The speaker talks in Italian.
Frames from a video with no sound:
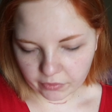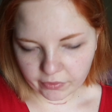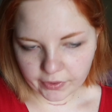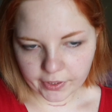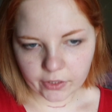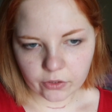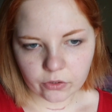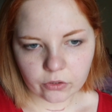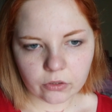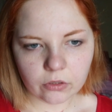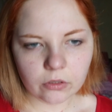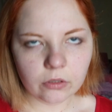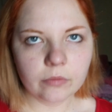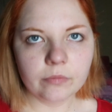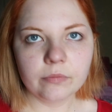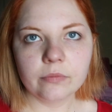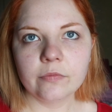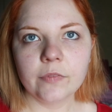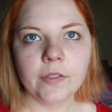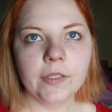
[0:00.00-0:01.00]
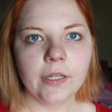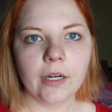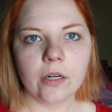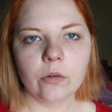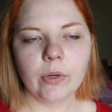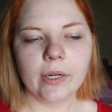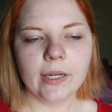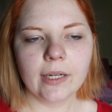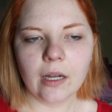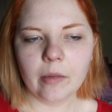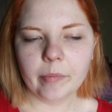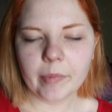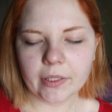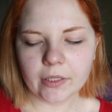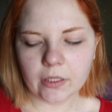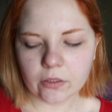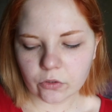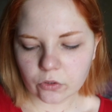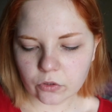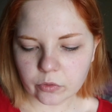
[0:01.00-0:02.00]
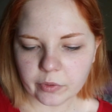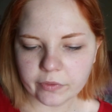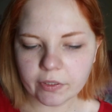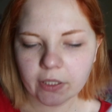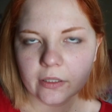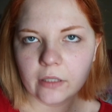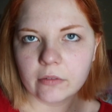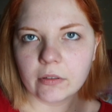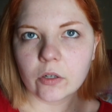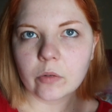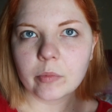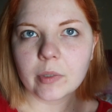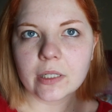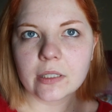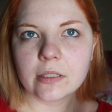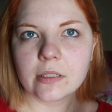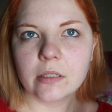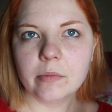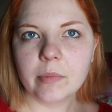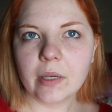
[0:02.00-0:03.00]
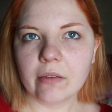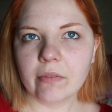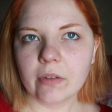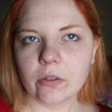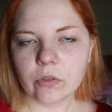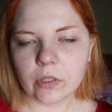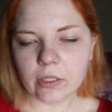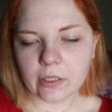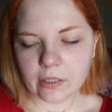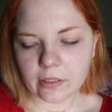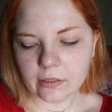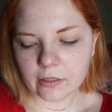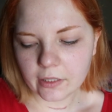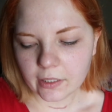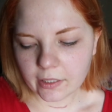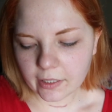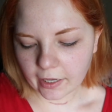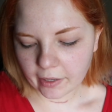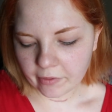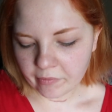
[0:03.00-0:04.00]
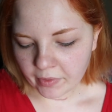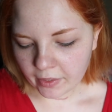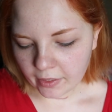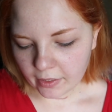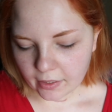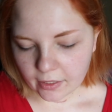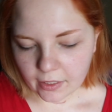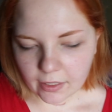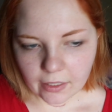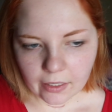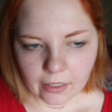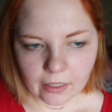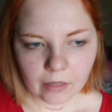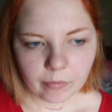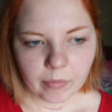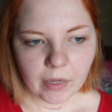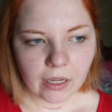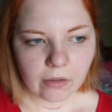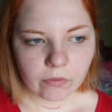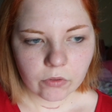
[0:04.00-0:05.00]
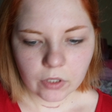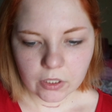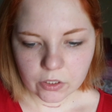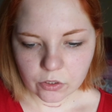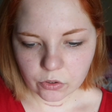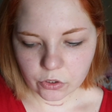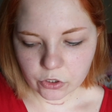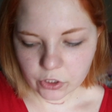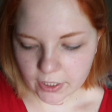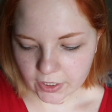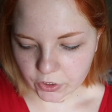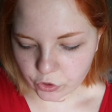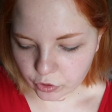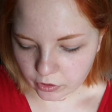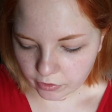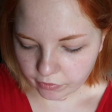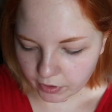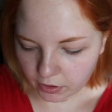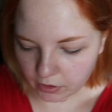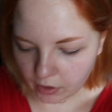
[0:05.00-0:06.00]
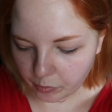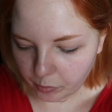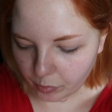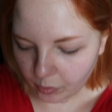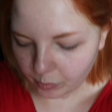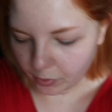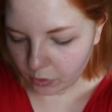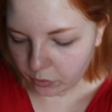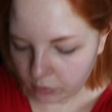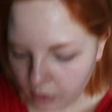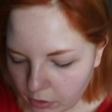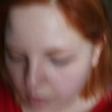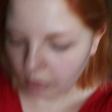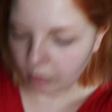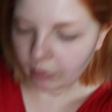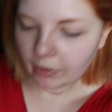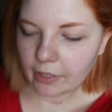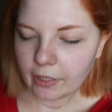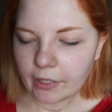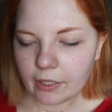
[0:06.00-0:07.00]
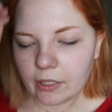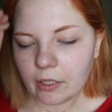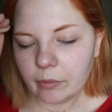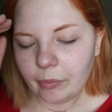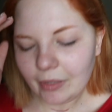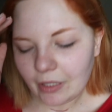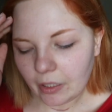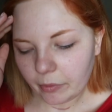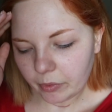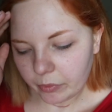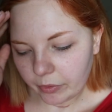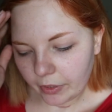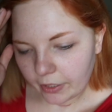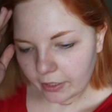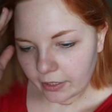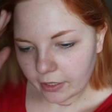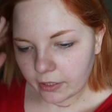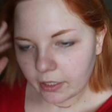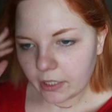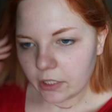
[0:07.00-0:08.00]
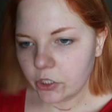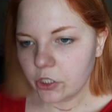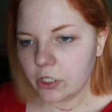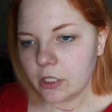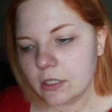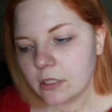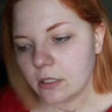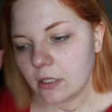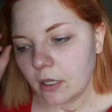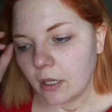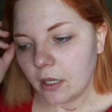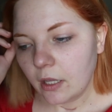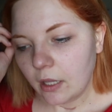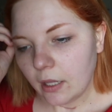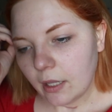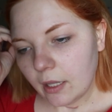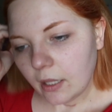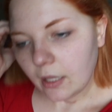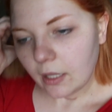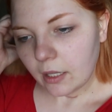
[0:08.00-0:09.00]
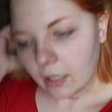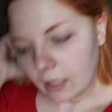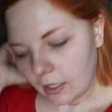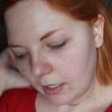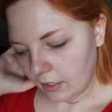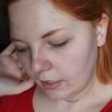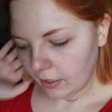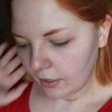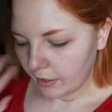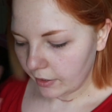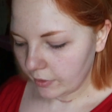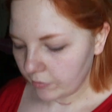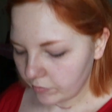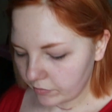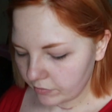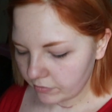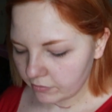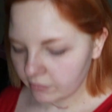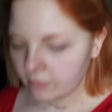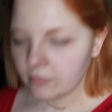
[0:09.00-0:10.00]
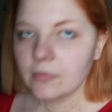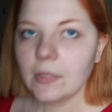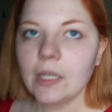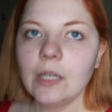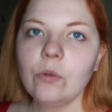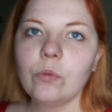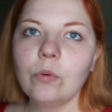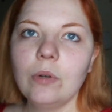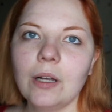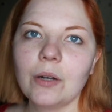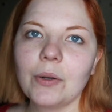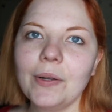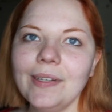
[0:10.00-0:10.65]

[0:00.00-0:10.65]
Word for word: preferito venire qua in camera, tanto come vedete è una roba che si beve, non è niente di che. La bevo, la sorseggio, nel frattempo mi continuo a guardare Keeping Up with the Kardashians e e nulla,